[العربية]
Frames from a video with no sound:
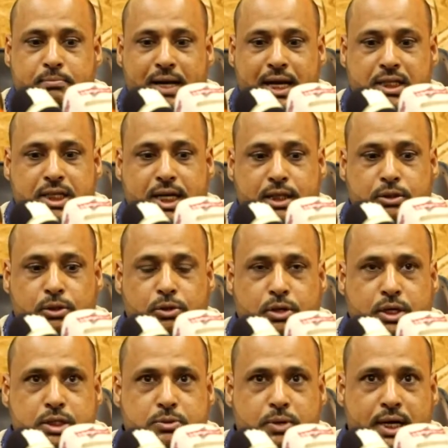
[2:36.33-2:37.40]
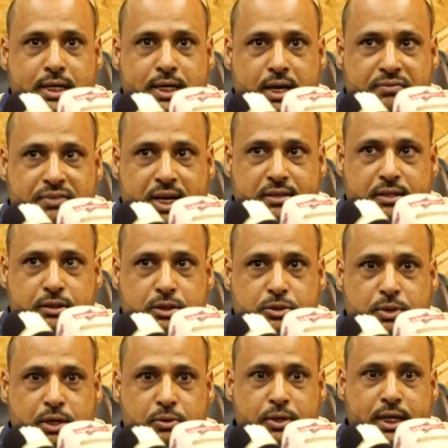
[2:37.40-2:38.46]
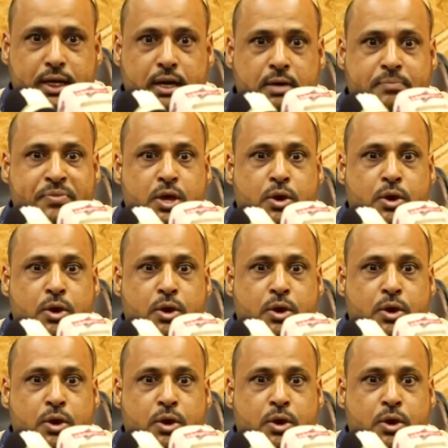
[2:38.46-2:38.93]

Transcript: مع الجهات الأخرى سواء كان في حضرة التجوال وغيرها